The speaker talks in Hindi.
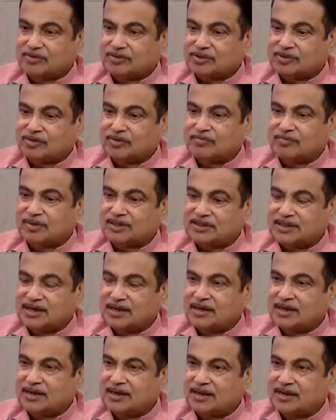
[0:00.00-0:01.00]
उसको
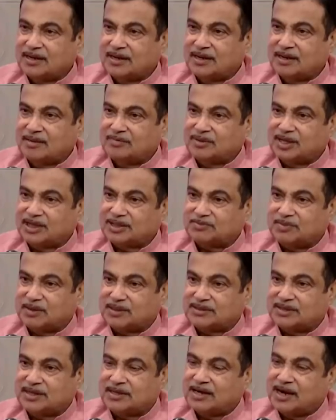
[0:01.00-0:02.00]
मशीन लेने के लिए हम 10
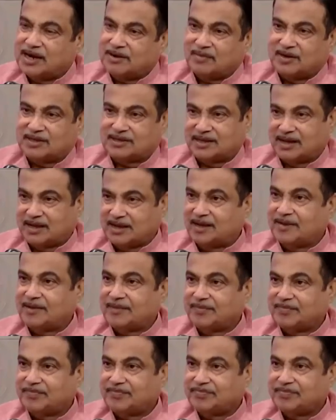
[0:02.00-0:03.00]
परसेंट एडवांस देंगे
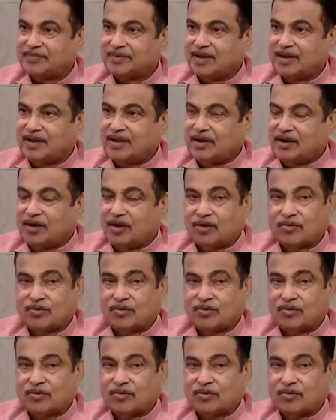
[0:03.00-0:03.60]
हम्म।